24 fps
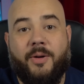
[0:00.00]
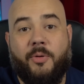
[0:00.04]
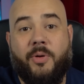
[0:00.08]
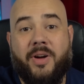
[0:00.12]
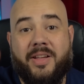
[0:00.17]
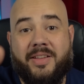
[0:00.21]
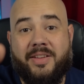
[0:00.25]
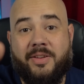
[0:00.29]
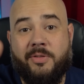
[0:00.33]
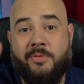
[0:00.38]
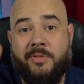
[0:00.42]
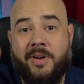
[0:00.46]
Te voy
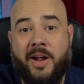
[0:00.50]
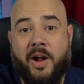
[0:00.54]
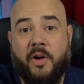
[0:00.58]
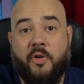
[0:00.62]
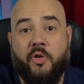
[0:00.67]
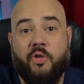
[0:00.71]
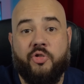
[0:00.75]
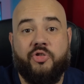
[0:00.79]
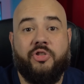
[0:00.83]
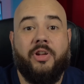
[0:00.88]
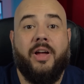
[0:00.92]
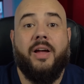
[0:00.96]
a decir una
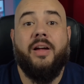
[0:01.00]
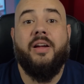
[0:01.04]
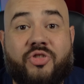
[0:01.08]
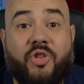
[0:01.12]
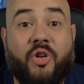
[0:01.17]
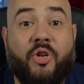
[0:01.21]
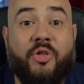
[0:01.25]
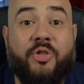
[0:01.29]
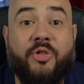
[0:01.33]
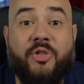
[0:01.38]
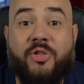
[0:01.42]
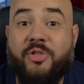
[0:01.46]
cosa,
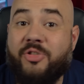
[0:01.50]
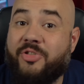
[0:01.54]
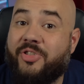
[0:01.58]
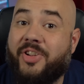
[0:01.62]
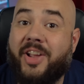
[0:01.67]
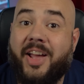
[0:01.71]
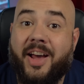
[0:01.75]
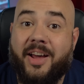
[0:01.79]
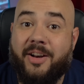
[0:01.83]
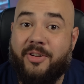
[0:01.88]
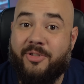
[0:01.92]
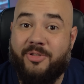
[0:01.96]
todos los
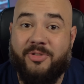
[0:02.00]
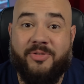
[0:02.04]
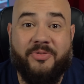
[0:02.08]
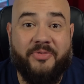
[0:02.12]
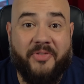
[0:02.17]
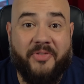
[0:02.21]
carros